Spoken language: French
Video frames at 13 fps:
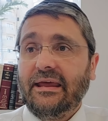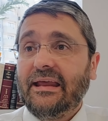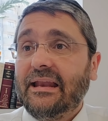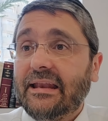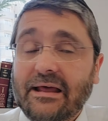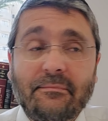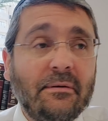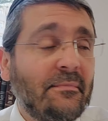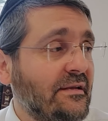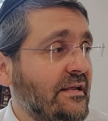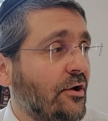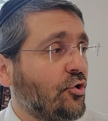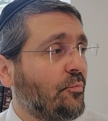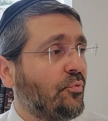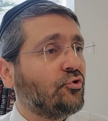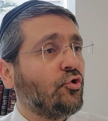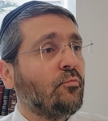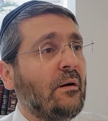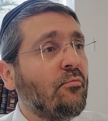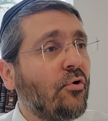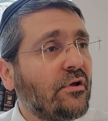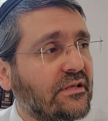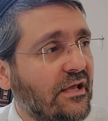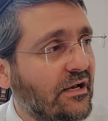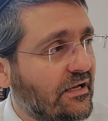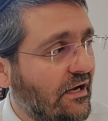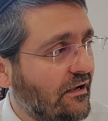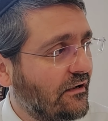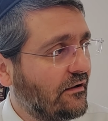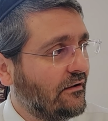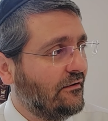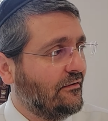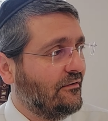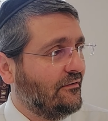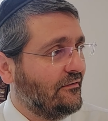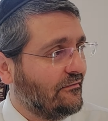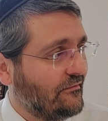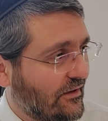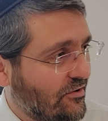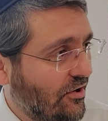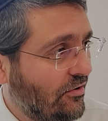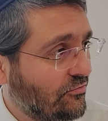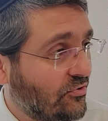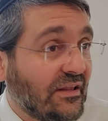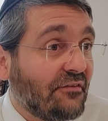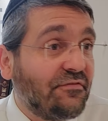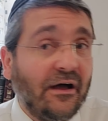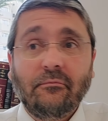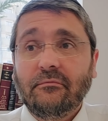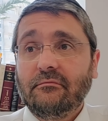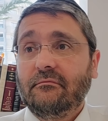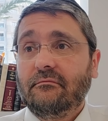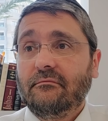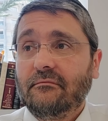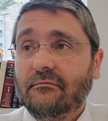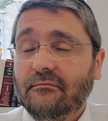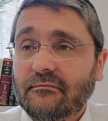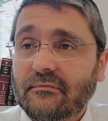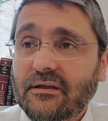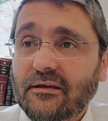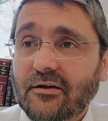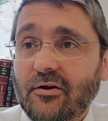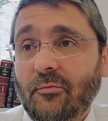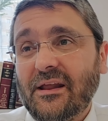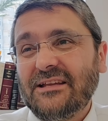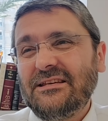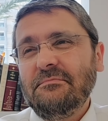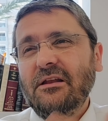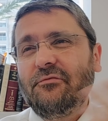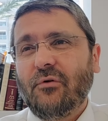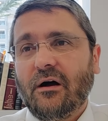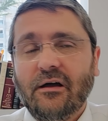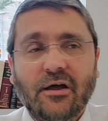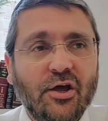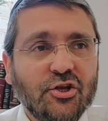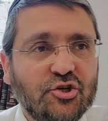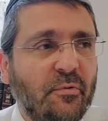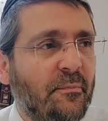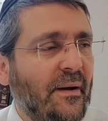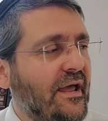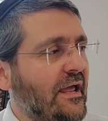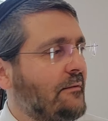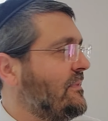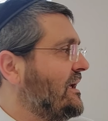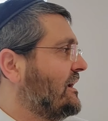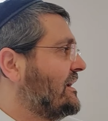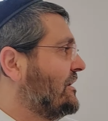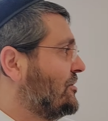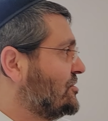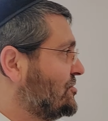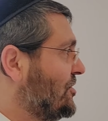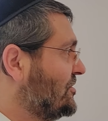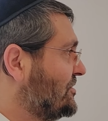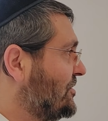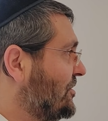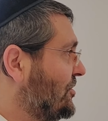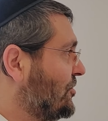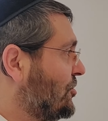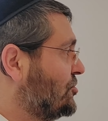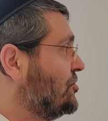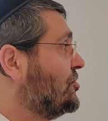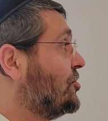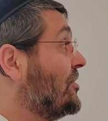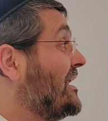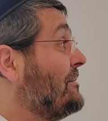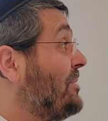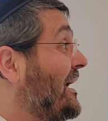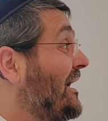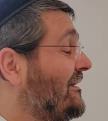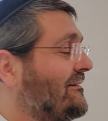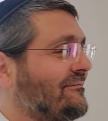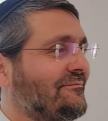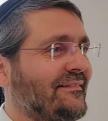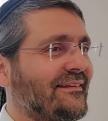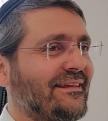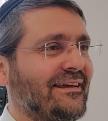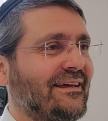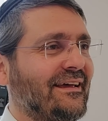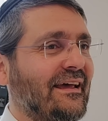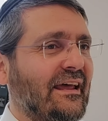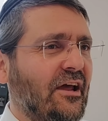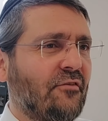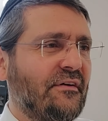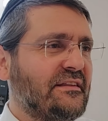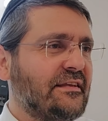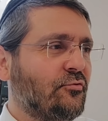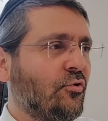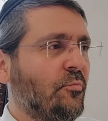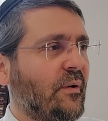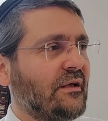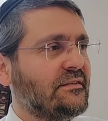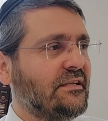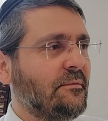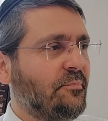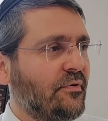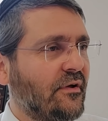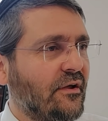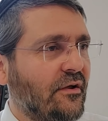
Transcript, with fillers: Et de la même manière que pour tomber amoureux de quelqu'un, d'accord De ta femme, comme on a dit mille fois, tu peux pas aimer quelque chose que tu ne connais pas. Et en fait, c'est tout le principe